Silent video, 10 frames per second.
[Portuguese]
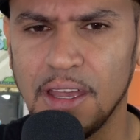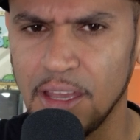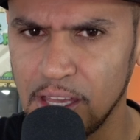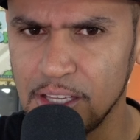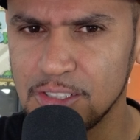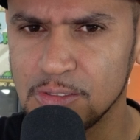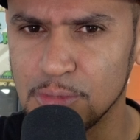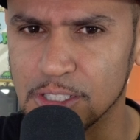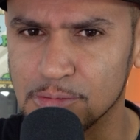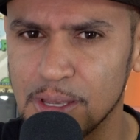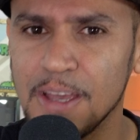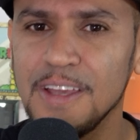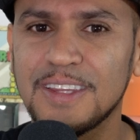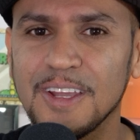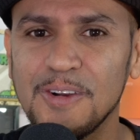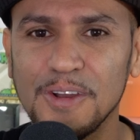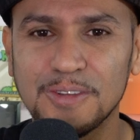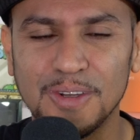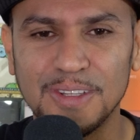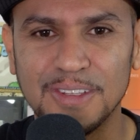É isso mesmo. Então eu
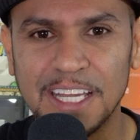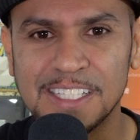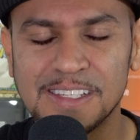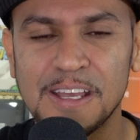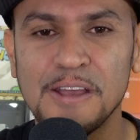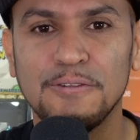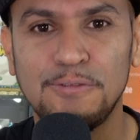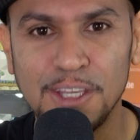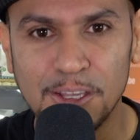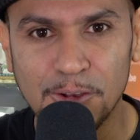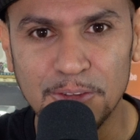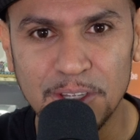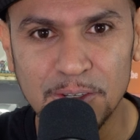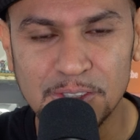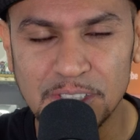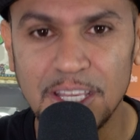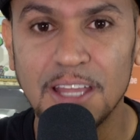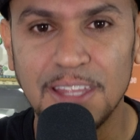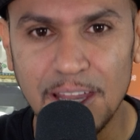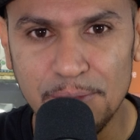tô indo nessa, fique com Deus e
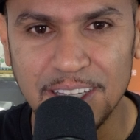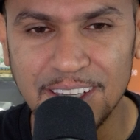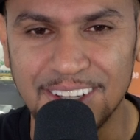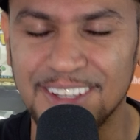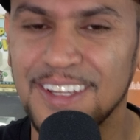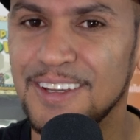até amanhã.